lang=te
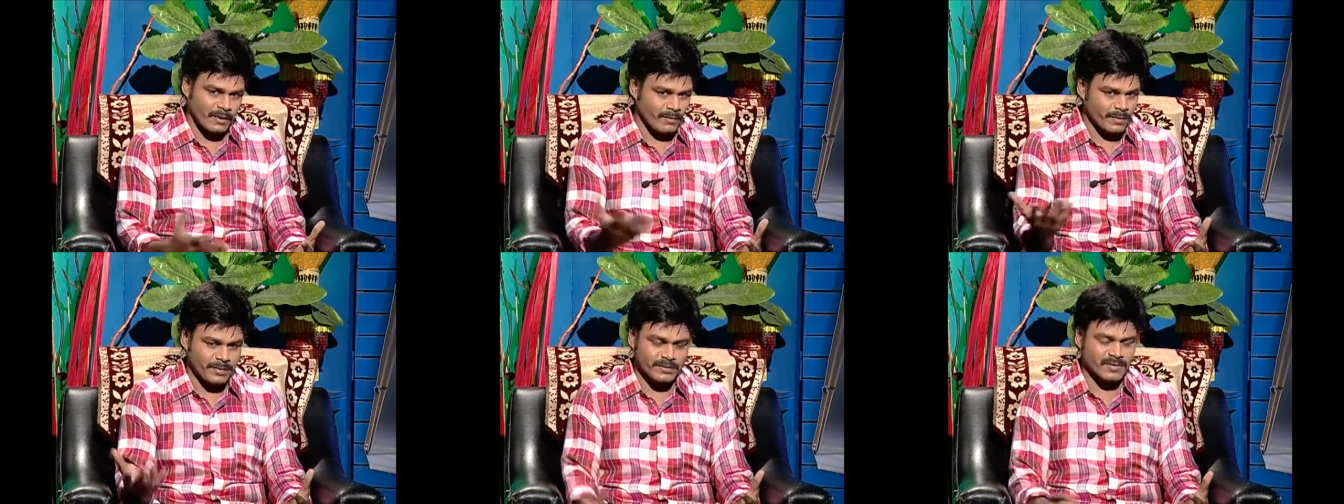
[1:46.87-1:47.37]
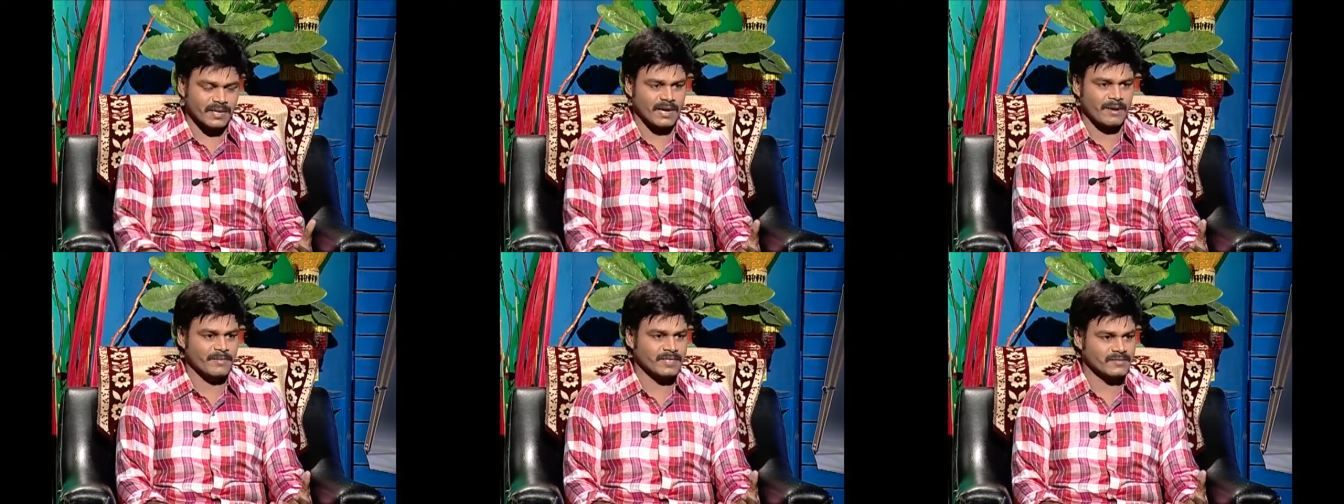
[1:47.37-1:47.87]
వాళ్ళు పెడుతున్న
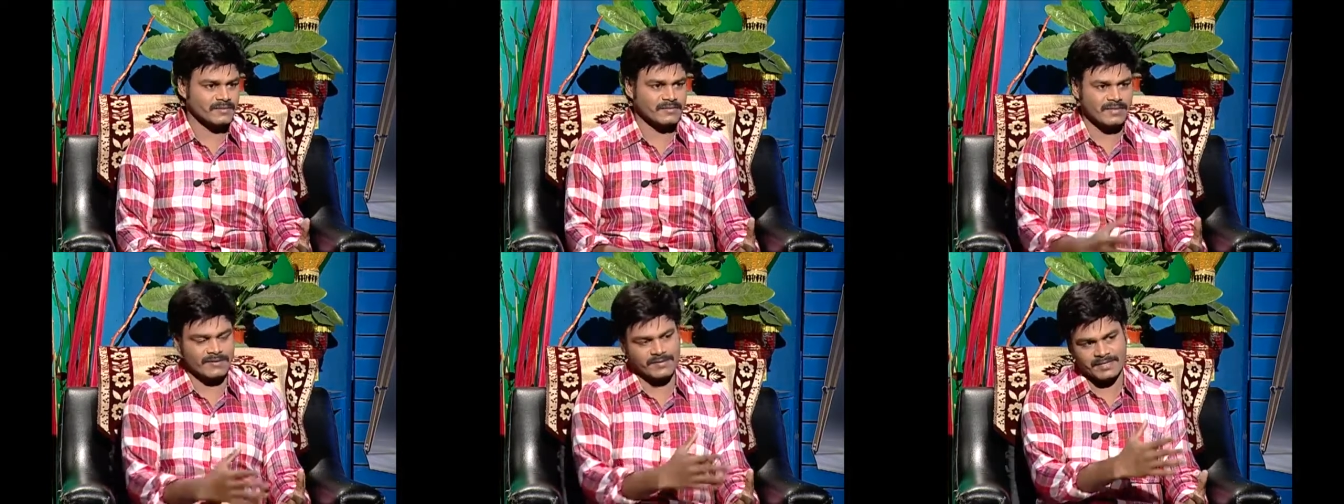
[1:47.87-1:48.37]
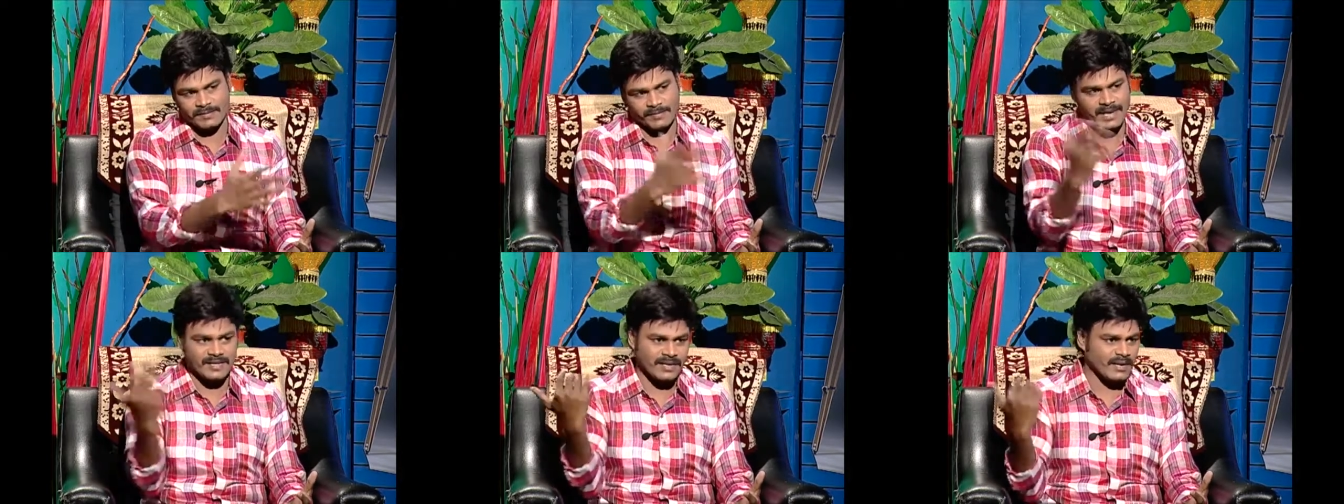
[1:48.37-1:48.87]
కామెంట్స్ ఎవ్రీథింగ్
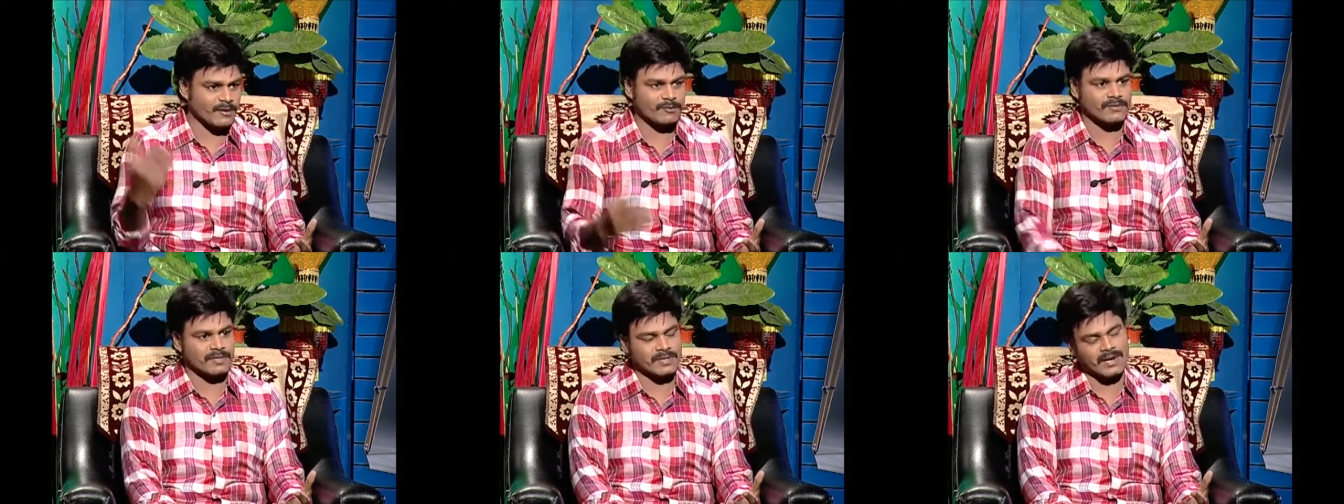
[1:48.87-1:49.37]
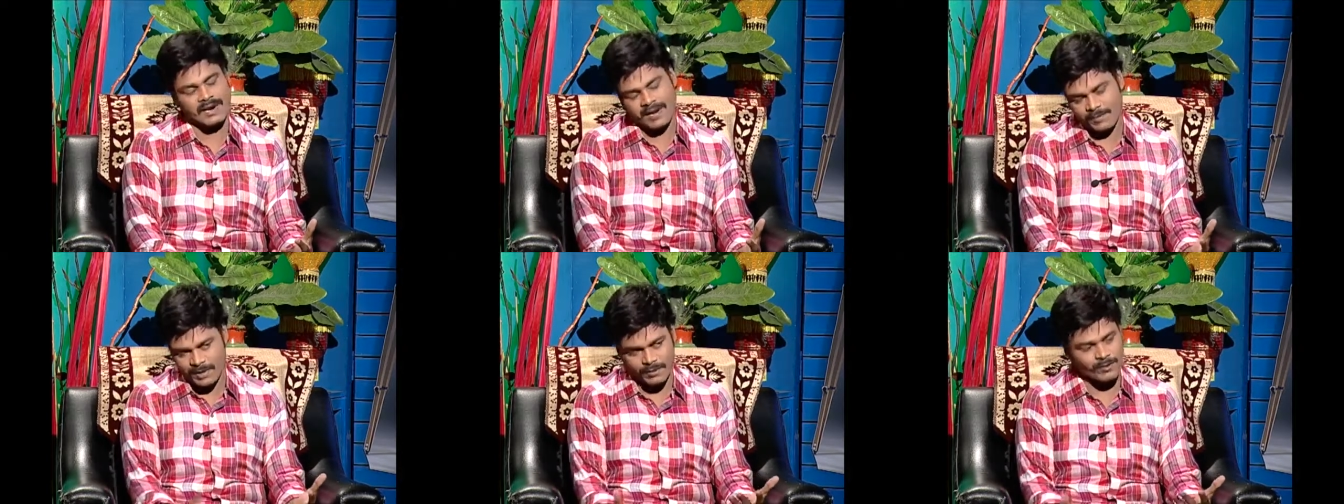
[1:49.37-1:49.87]
బయట అడుగుతుంది అన్న
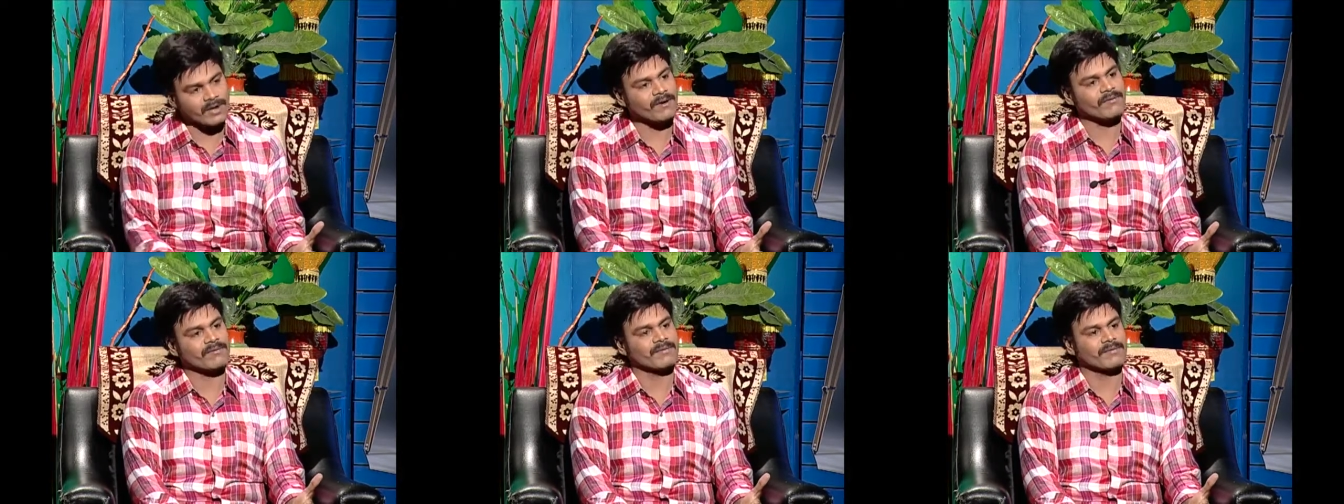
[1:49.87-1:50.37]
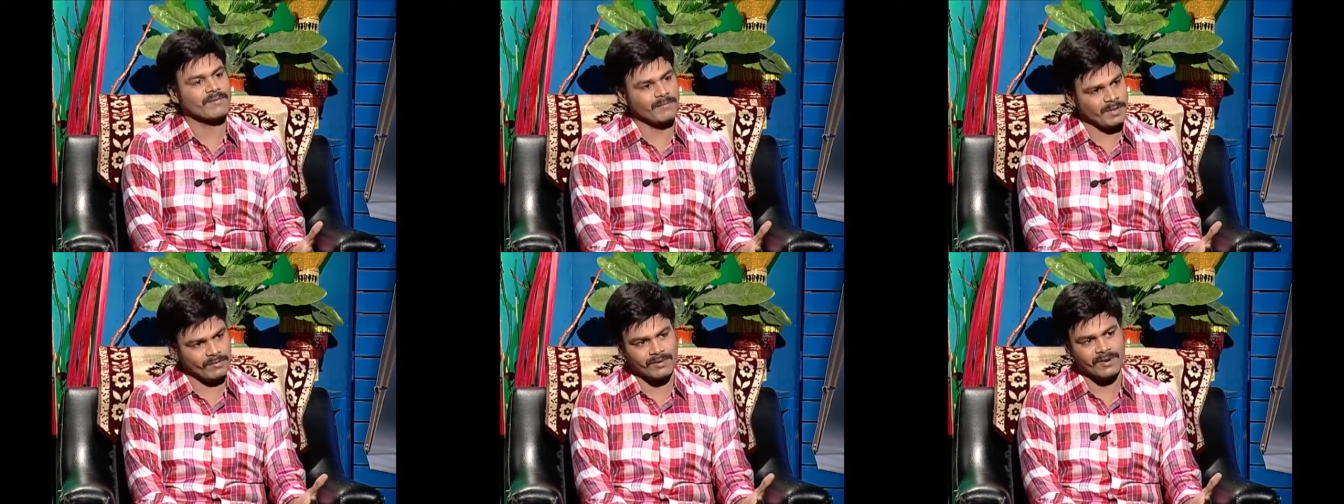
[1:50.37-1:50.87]
మేము ఉన్నాం
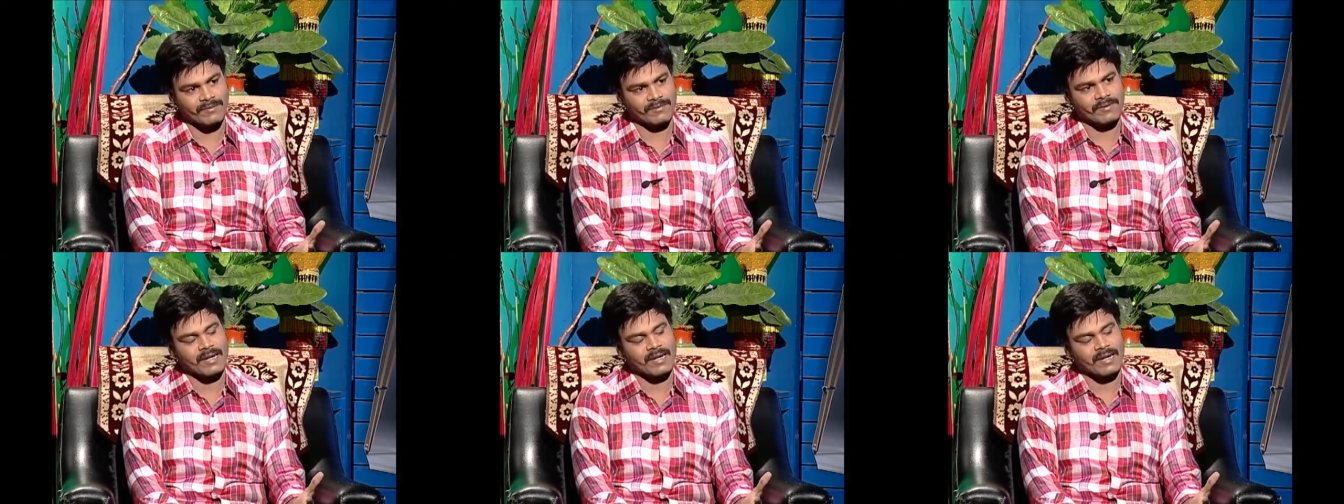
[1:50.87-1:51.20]
మేము ఉన్నాం